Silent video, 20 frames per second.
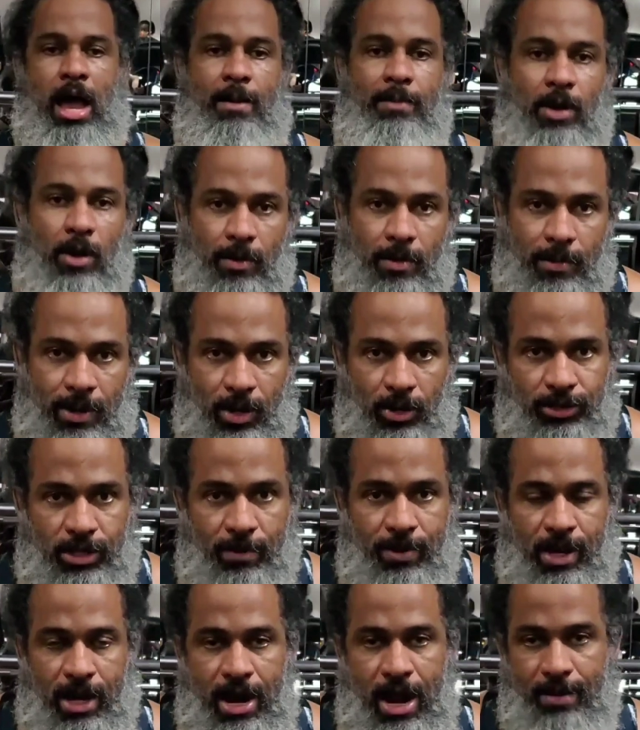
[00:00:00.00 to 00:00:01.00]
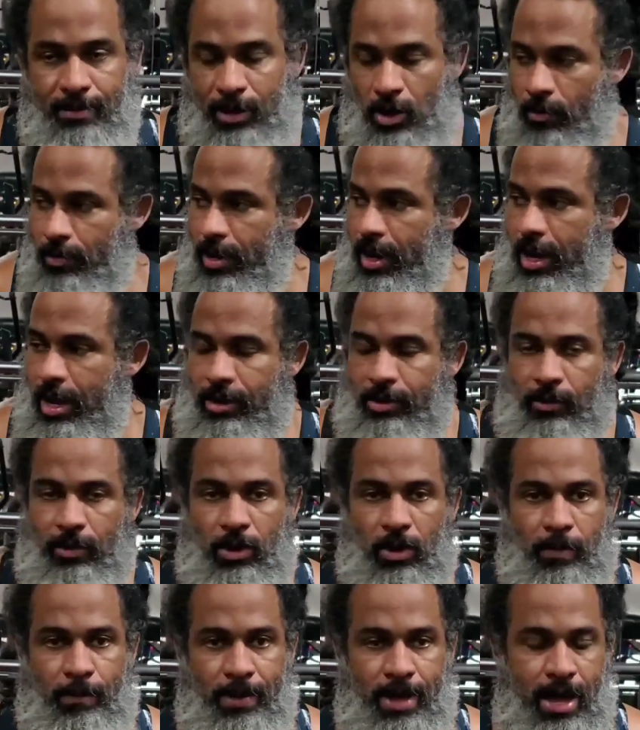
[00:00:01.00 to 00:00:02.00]
Amigos, bienvenidos a mi canal. Mi nombre es
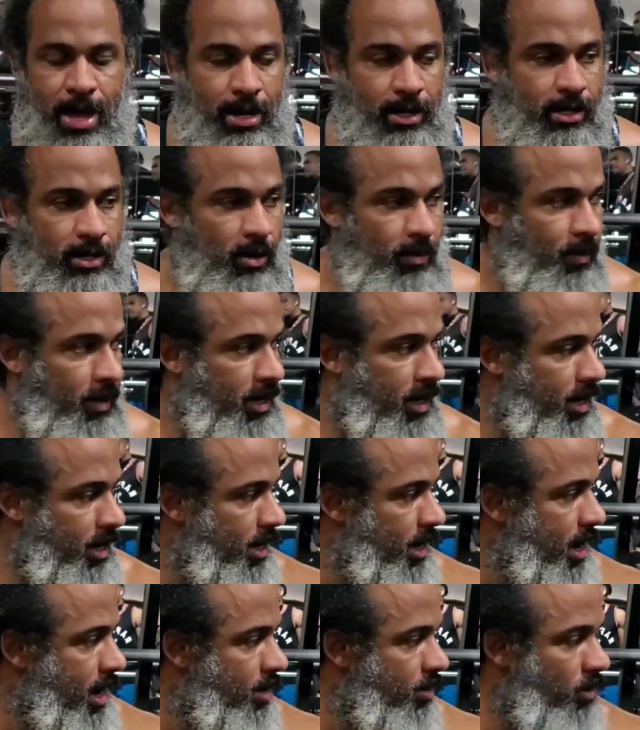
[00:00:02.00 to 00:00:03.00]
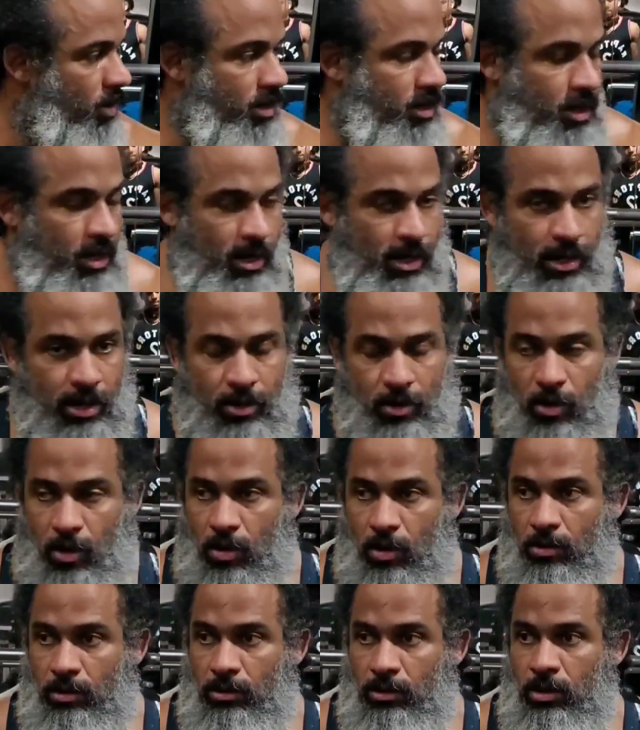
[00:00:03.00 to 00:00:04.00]
Roberto y Quiero explicarles algo aquí
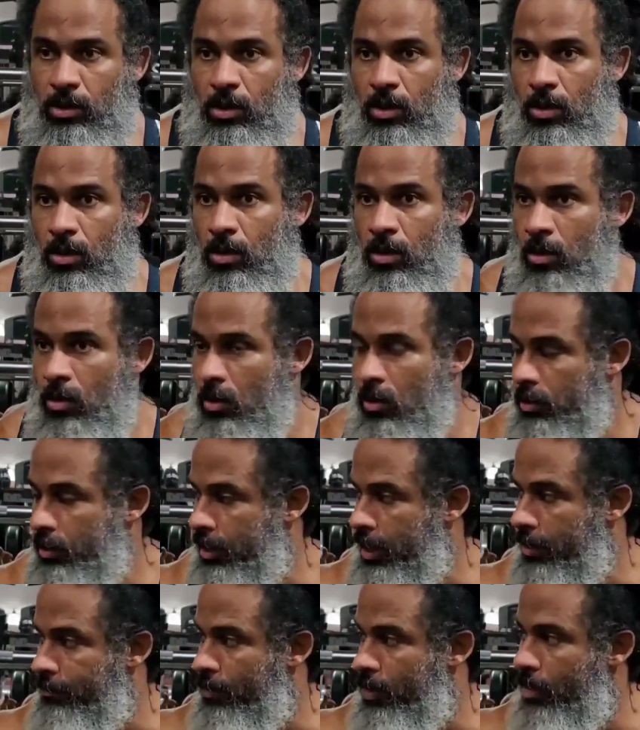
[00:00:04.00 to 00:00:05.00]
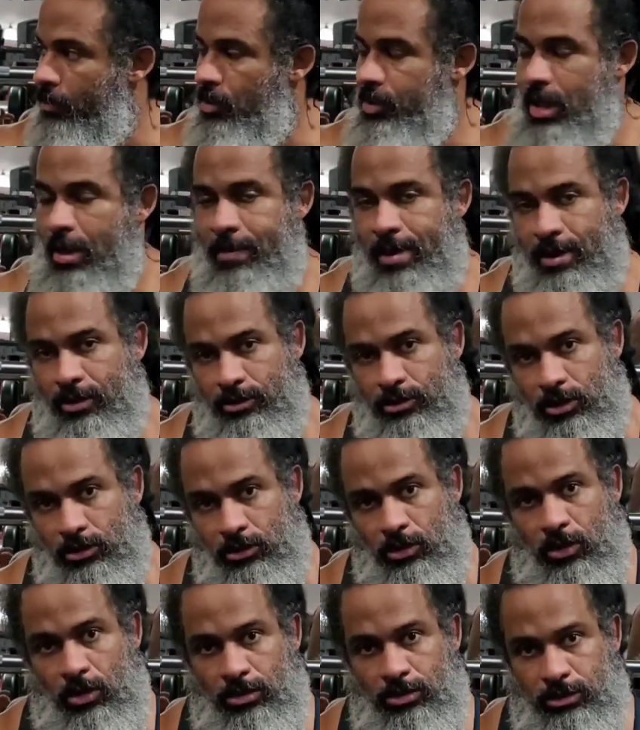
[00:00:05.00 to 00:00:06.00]
con lo que podemos llamar
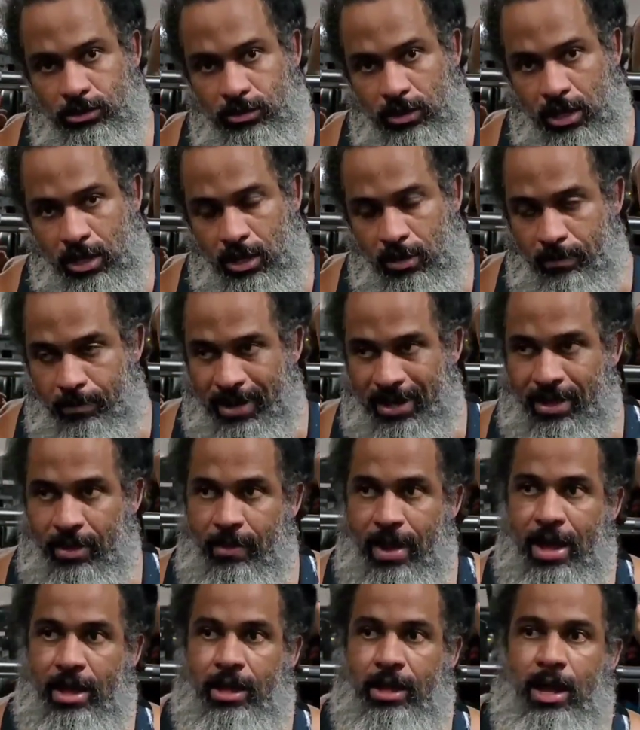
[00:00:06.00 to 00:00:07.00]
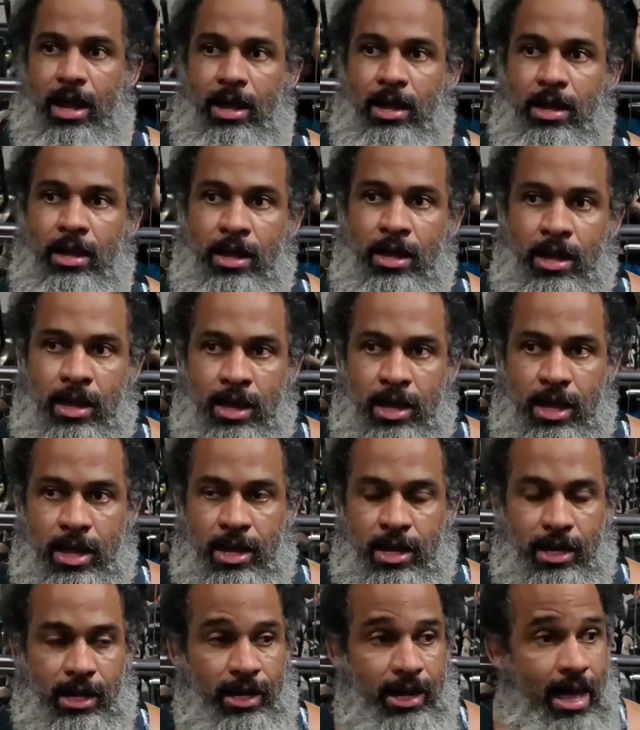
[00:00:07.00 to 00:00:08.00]
nosotros eh, press de banca
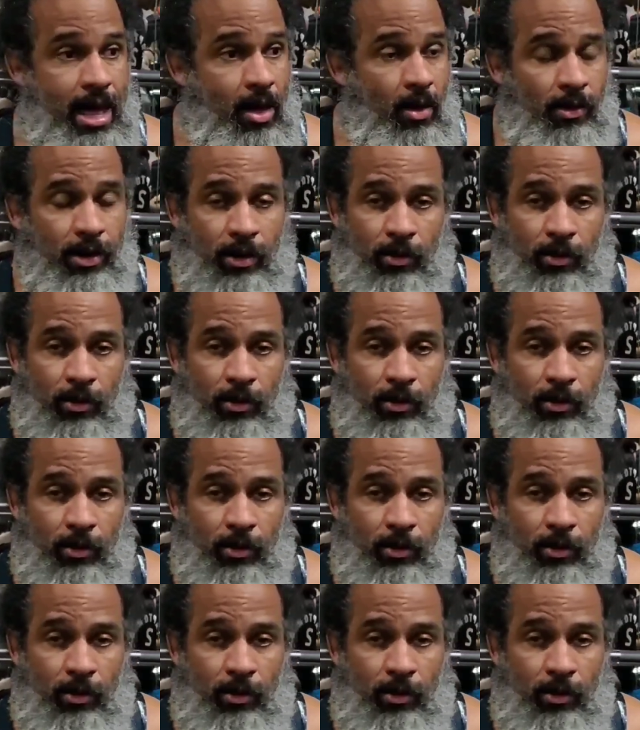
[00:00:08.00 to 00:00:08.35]
inclinado.